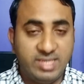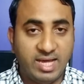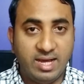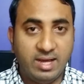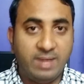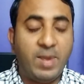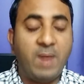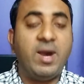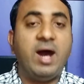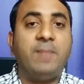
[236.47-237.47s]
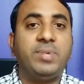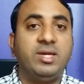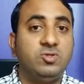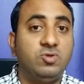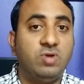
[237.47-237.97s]
या पापा
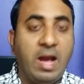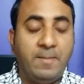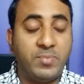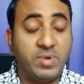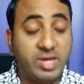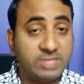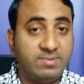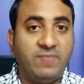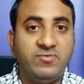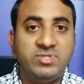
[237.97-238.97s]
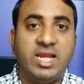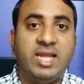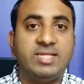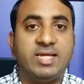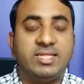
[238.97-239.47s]
आपके जो आप स्मार्टफोन
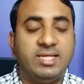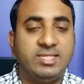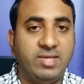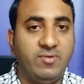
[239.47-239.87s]
चलाना चाहते हैं जैसे